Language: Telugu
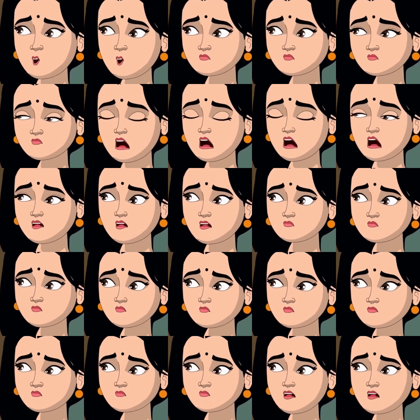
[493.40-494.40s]
అలాగే
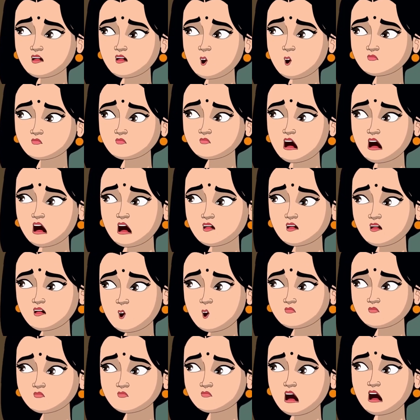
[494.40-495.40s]
అత్తయ్య అందరూ
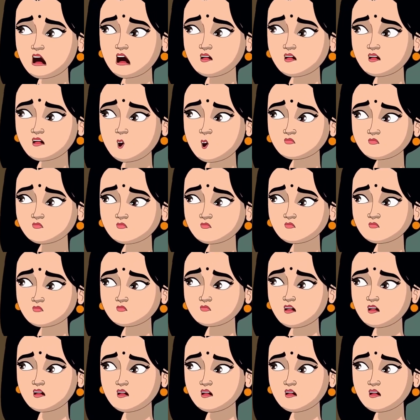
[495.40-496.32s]
కాళ్ళు చేతులు కడుక్కుండండి